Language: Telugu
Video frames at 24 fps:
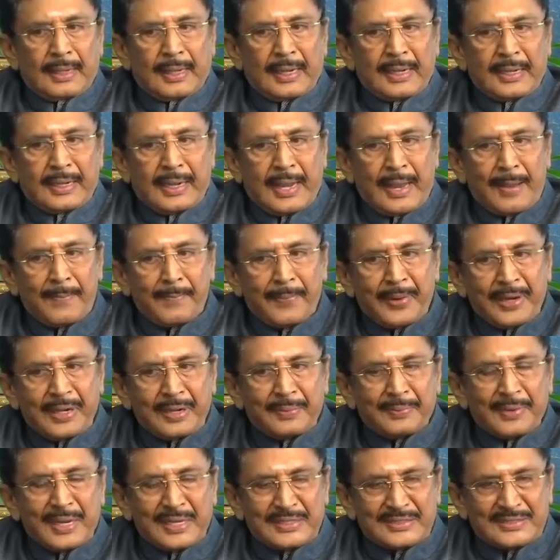ఆ క్యాంప్
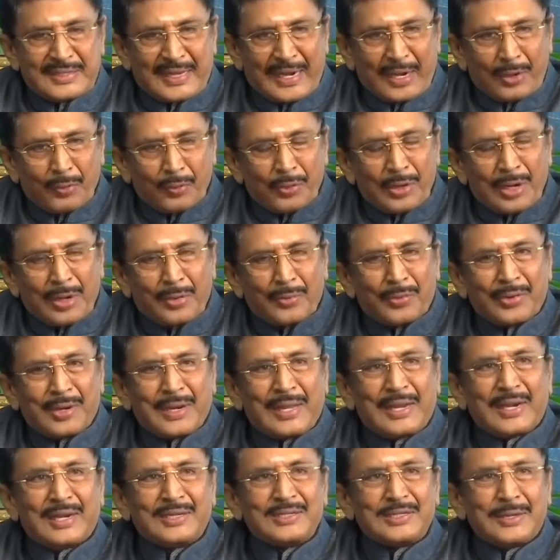పెట్టినప్పుడు అది జరగకుండా
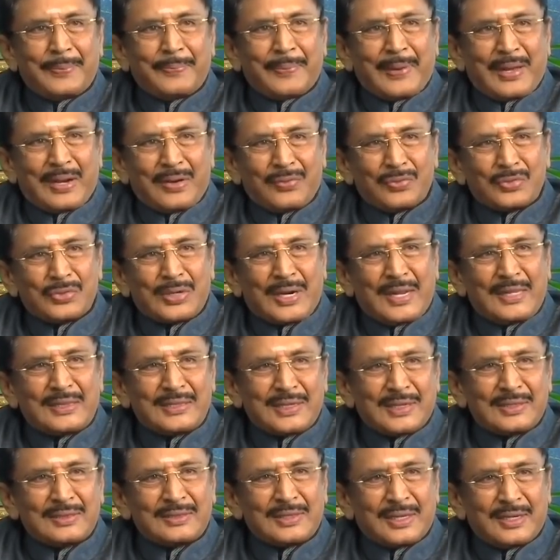ఉండాలని చెప్పి ఆ రోజు
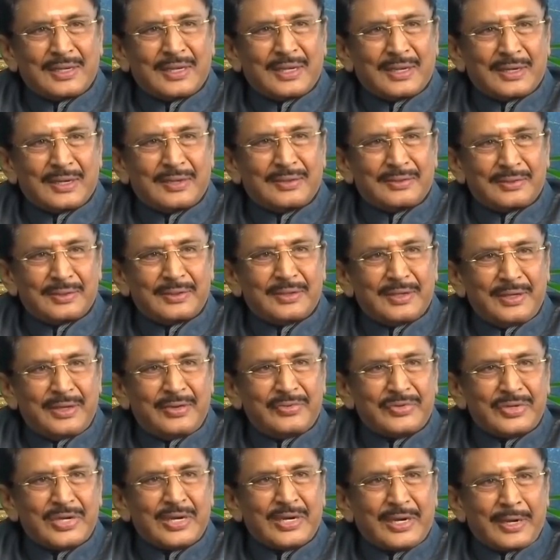రాత్రి అంతా ఇక
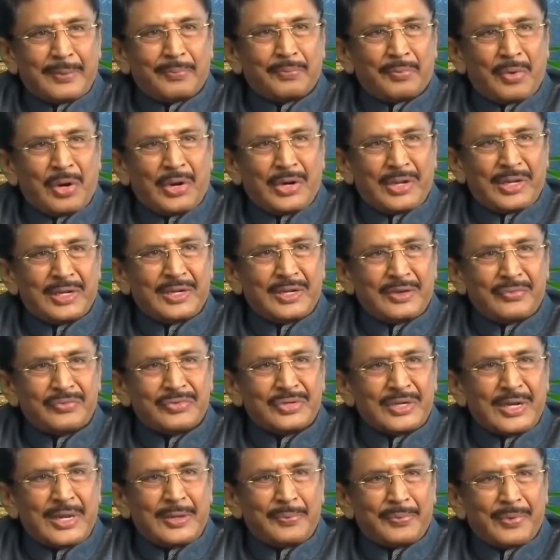డివిజన్ రేపు మార్నింగ్కి
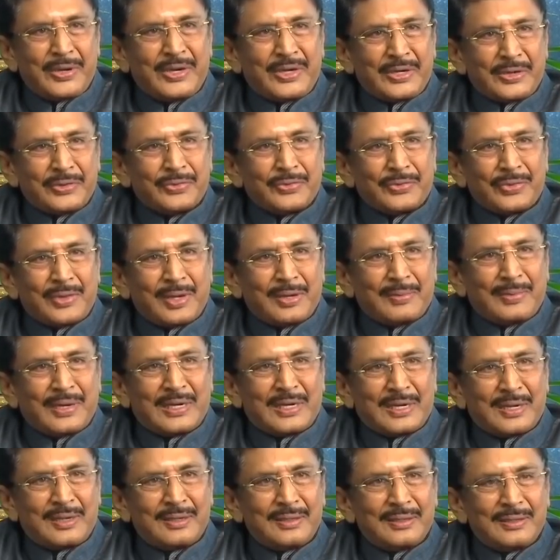డివిజన్ అయిపోయేటట్టు
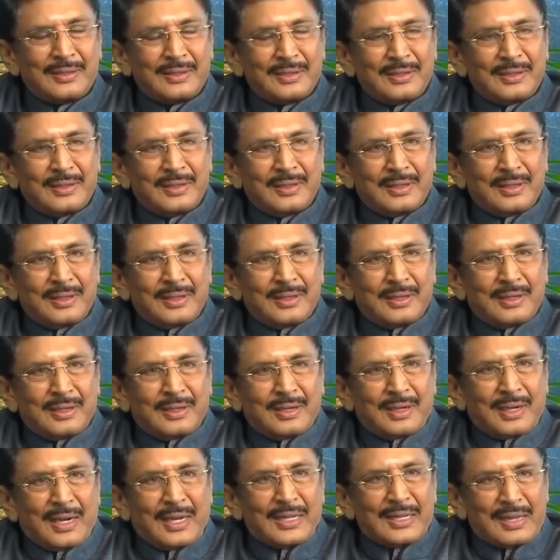ఉందన్నమాట
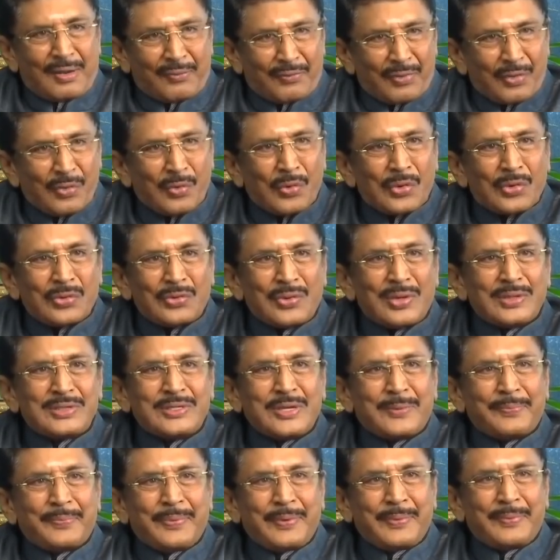అది అవ్వకూడదు అని
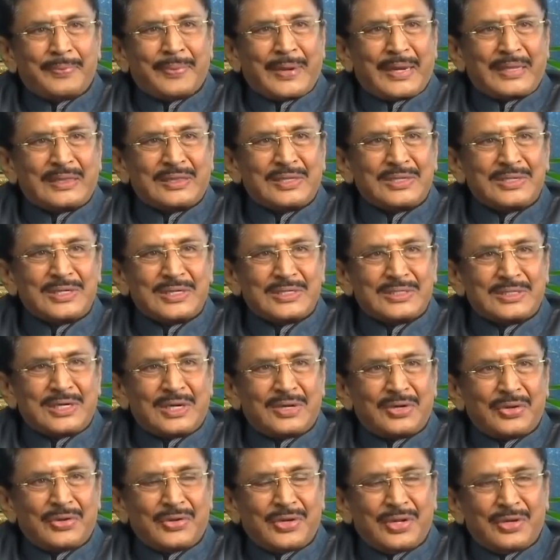చెప్పి ప్రయత్నం
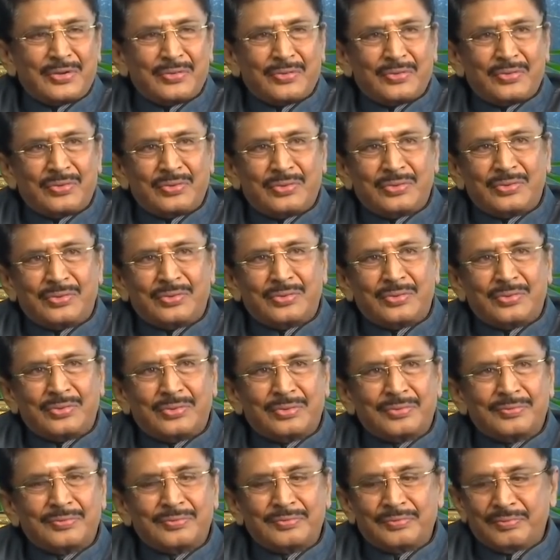వాళ్ళు నేను
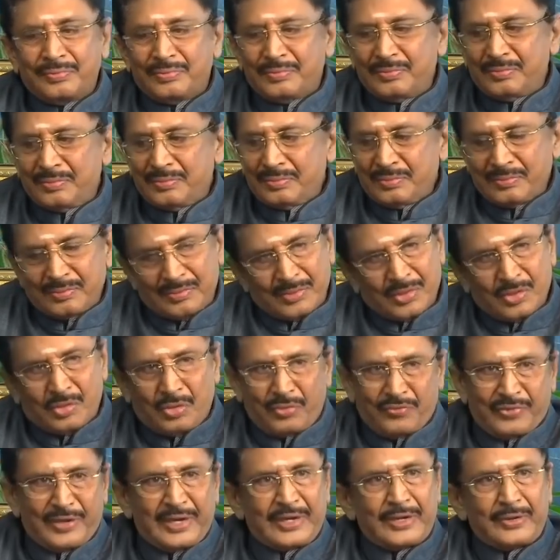ఇంకో
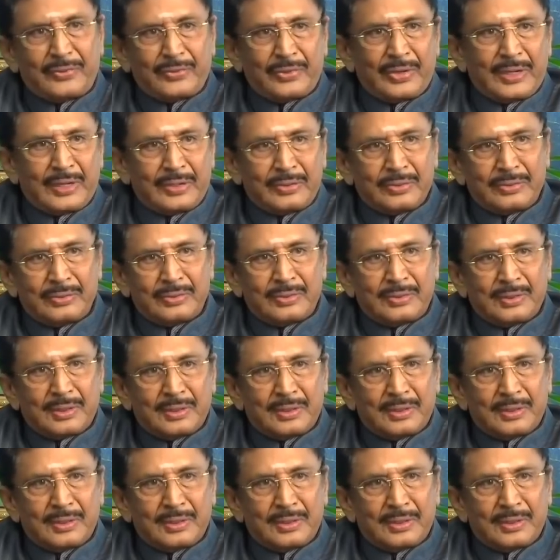ఫ్రెండ్ ఉన్నారు